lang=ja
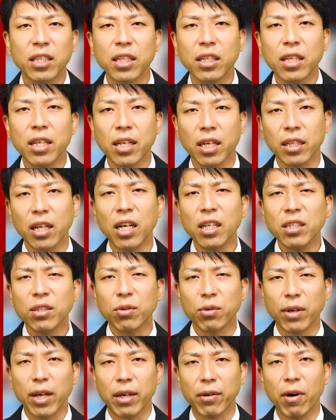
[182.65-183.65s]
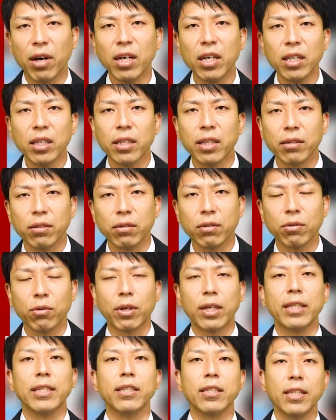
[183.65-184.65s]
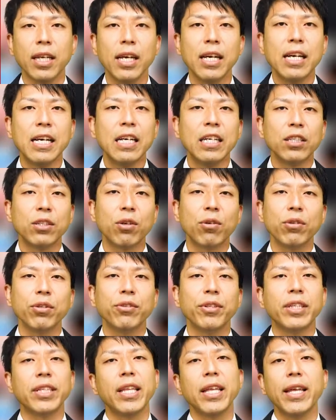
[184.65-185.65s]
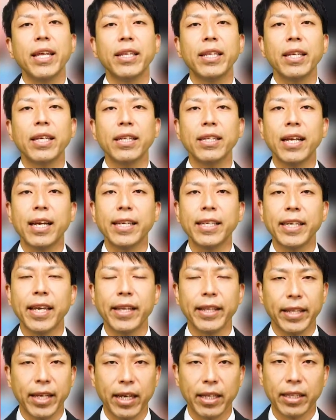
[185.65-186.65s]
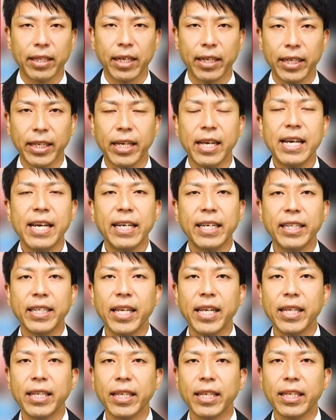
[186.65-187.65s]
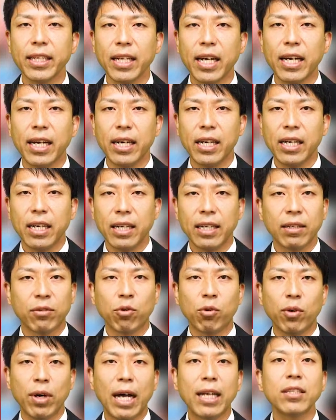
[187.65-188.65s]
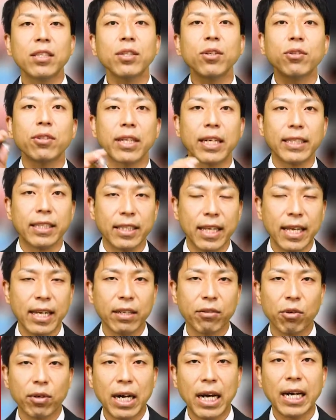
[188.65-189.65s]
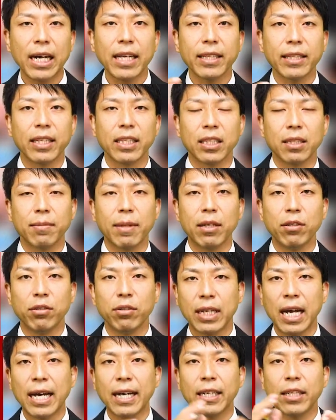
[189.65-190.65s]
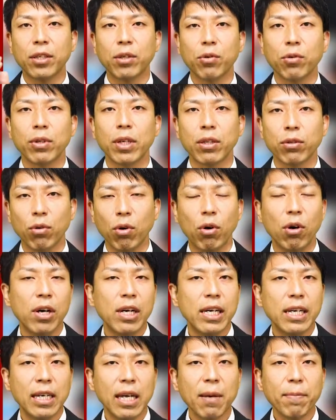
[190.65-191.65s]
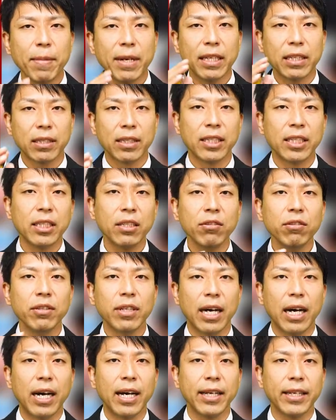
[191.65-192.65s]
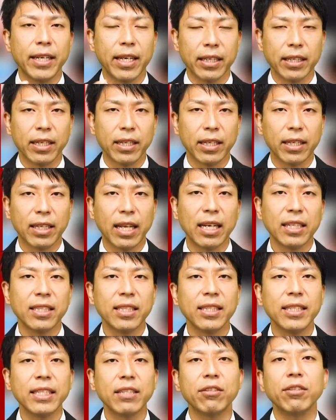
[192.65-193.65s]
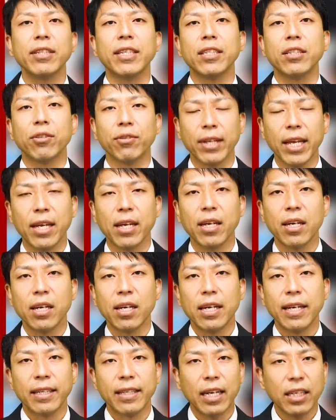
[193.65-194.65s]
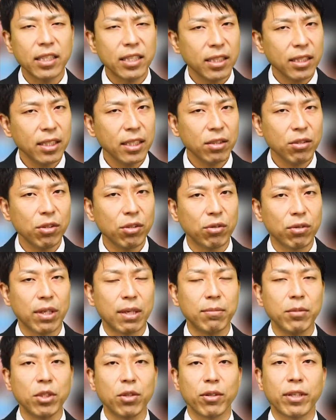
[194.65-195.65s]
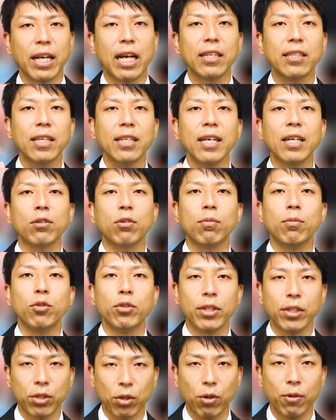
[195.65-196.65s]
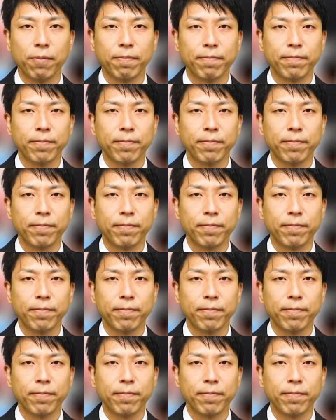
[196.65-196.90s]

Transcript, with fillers: 聞いてた、何それ分かってるとかですね、そういう否定的な意見であったり、否定的なこう圧力がですね、こうかかってしまう環境だと、やっぱり自由なアイデアって出しにくいですよね。出しにくいというか、むしろ出せないと思うんですよ。